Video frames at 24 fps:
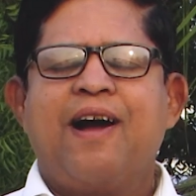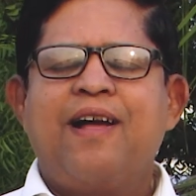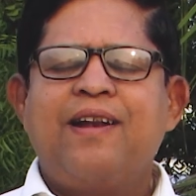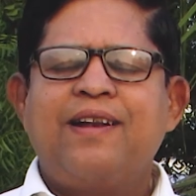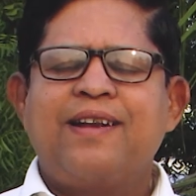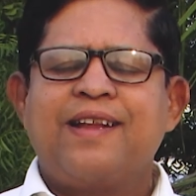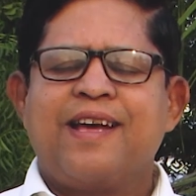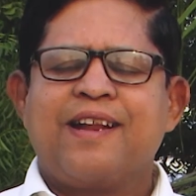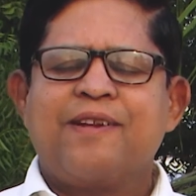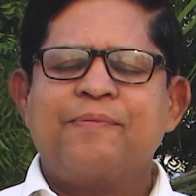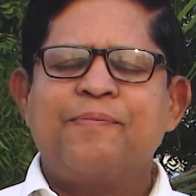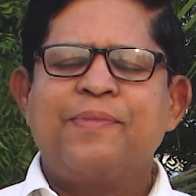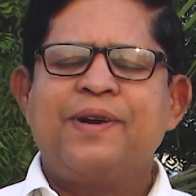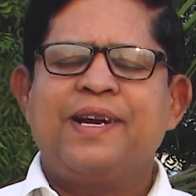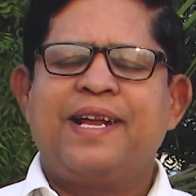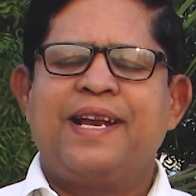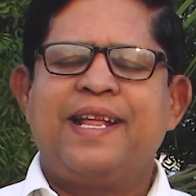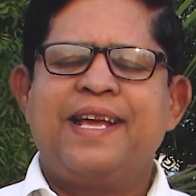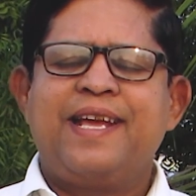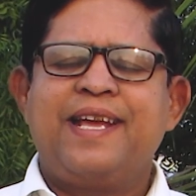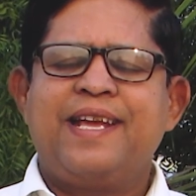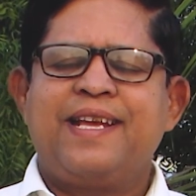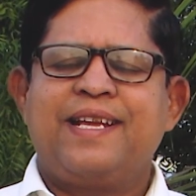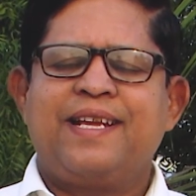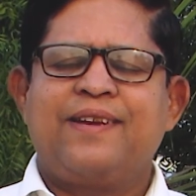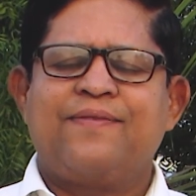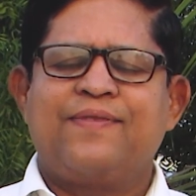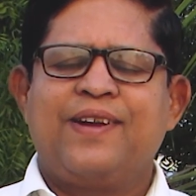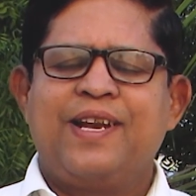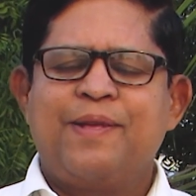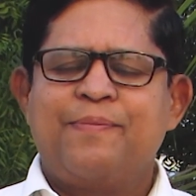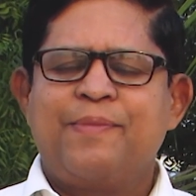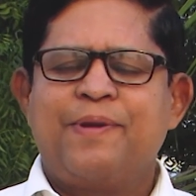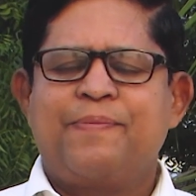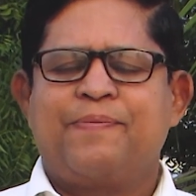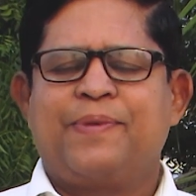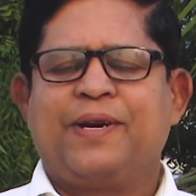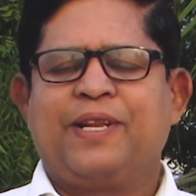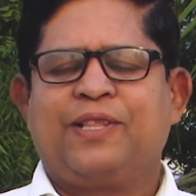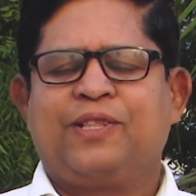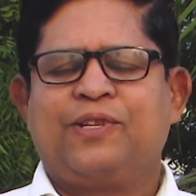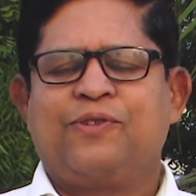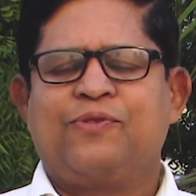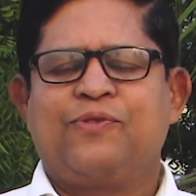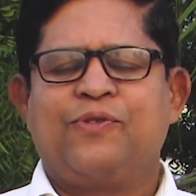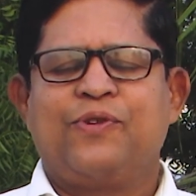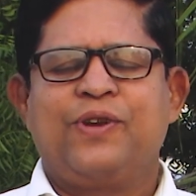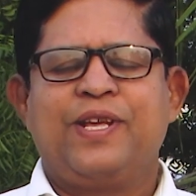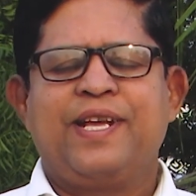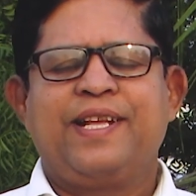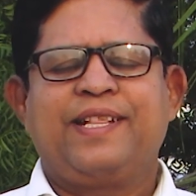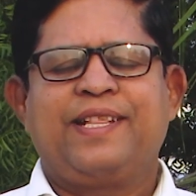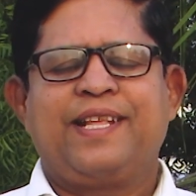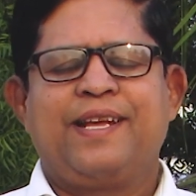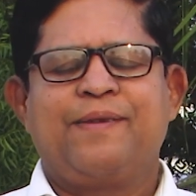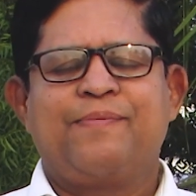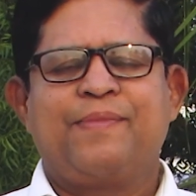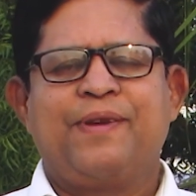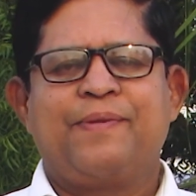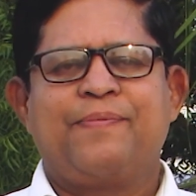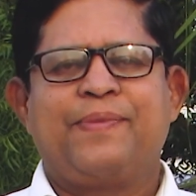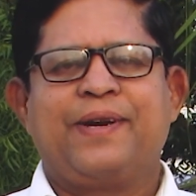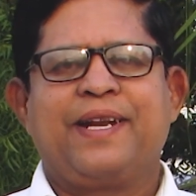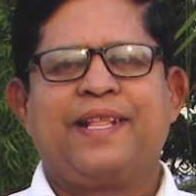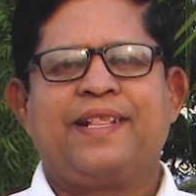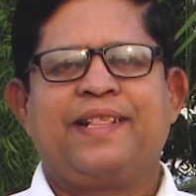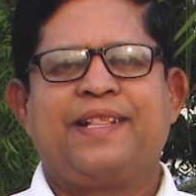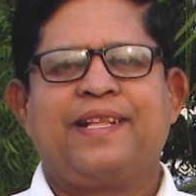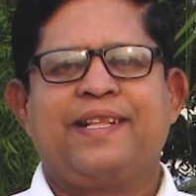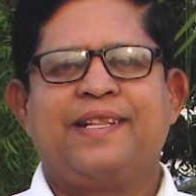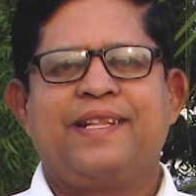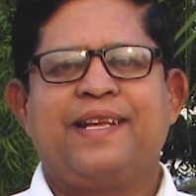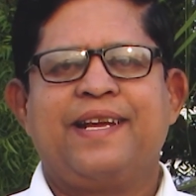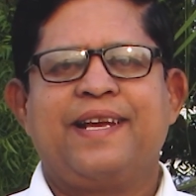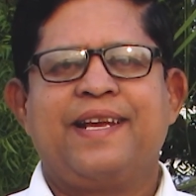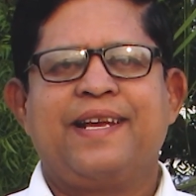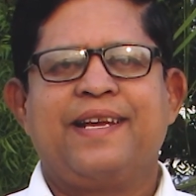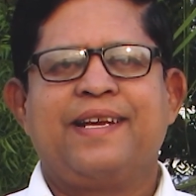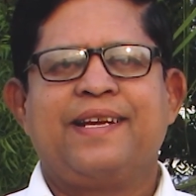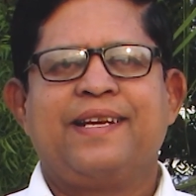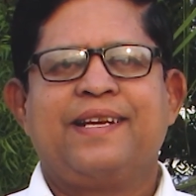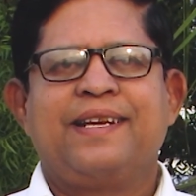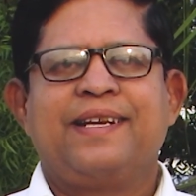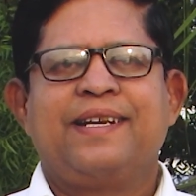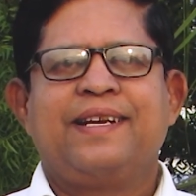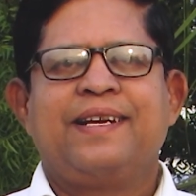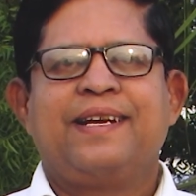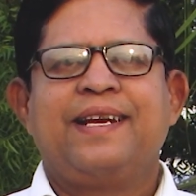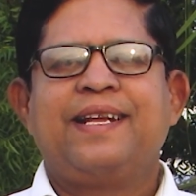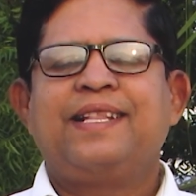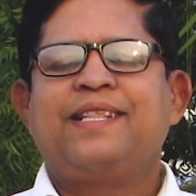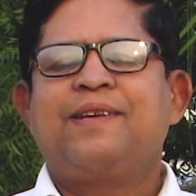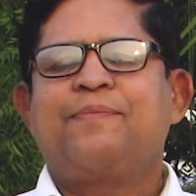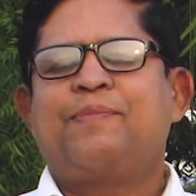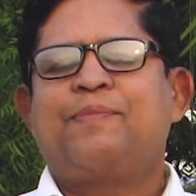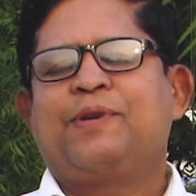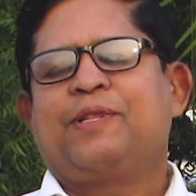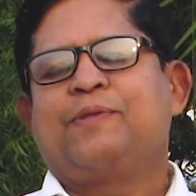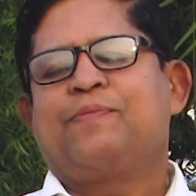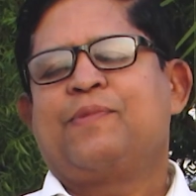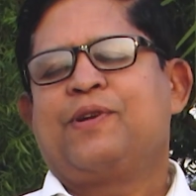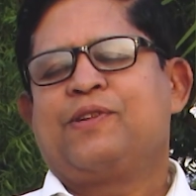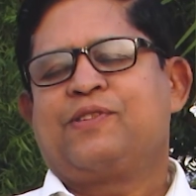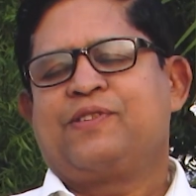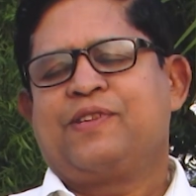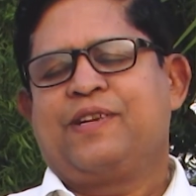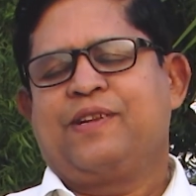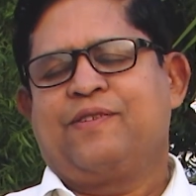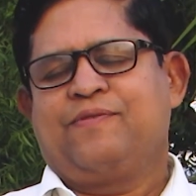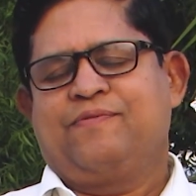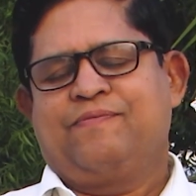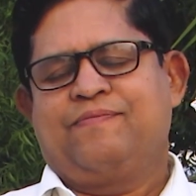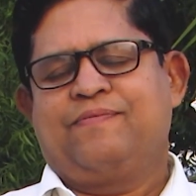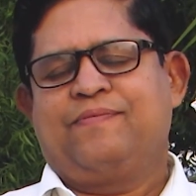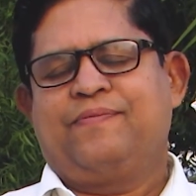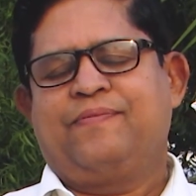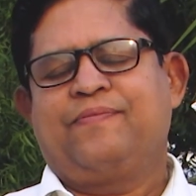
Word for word: கால் நரம்புகளை வலிமைப்படுத்தக்கூடிய தன்மை படைத்தது இந்த பத்மாசனம்